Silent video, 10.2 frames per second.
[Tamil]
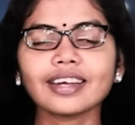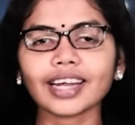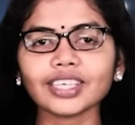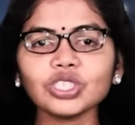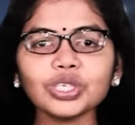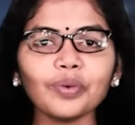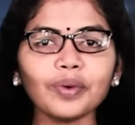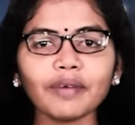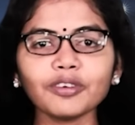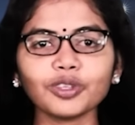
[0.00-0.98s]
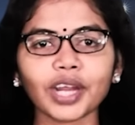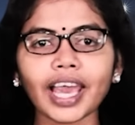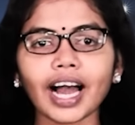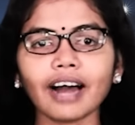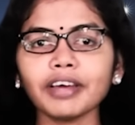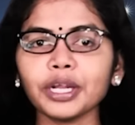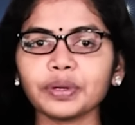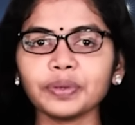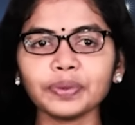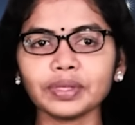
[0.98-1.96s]
ரஷ்ய உளவுத்துறை
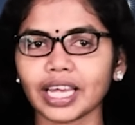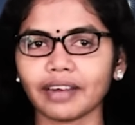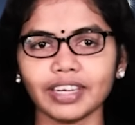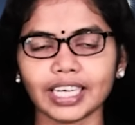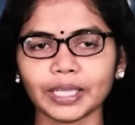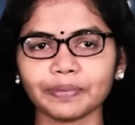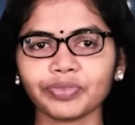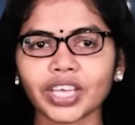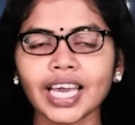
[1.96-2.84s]
அவருக்கு உத்தரவிட்டது